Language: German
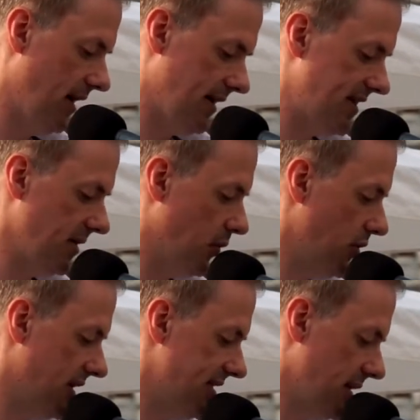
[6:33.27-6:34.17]
dass die
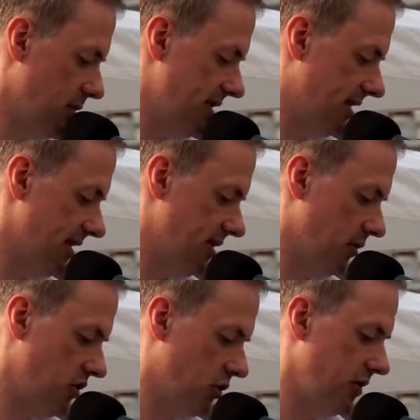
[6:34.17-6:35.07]

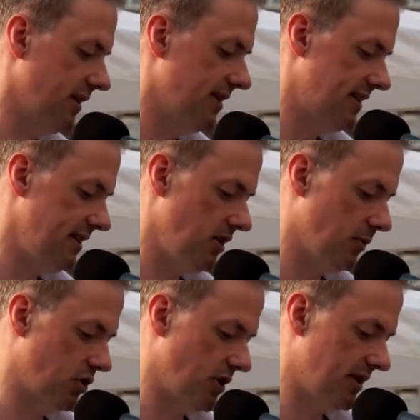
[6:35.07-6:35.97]
Montagsdemonstrationen schon ihren Zenit
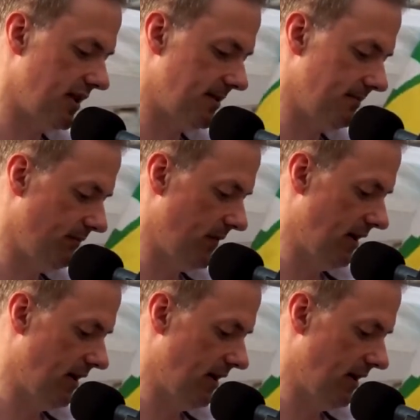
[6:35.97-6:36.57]
überschritten hätten,